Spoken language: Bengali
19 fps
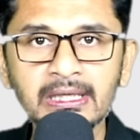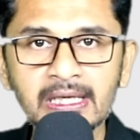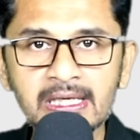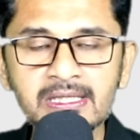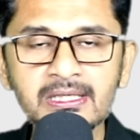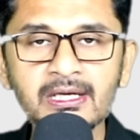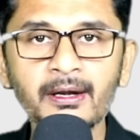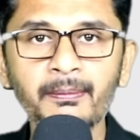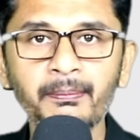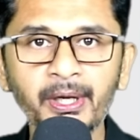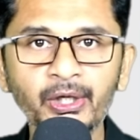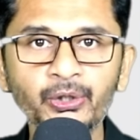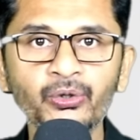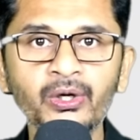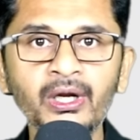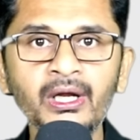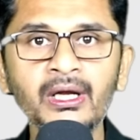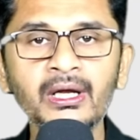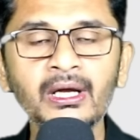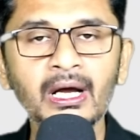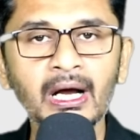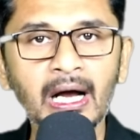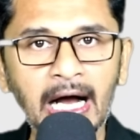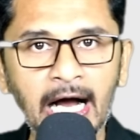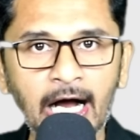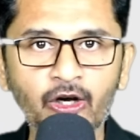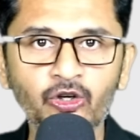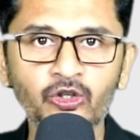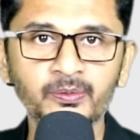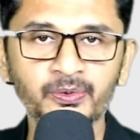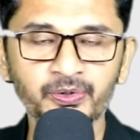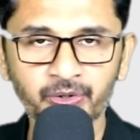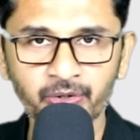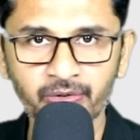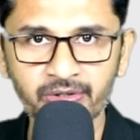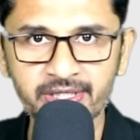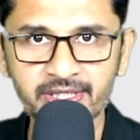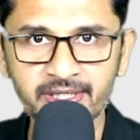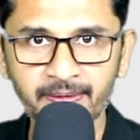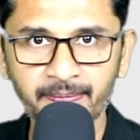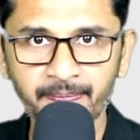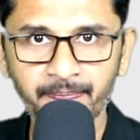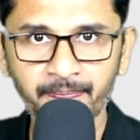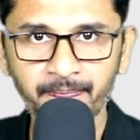দেশটির ভেতরে আক্রমণ করেছে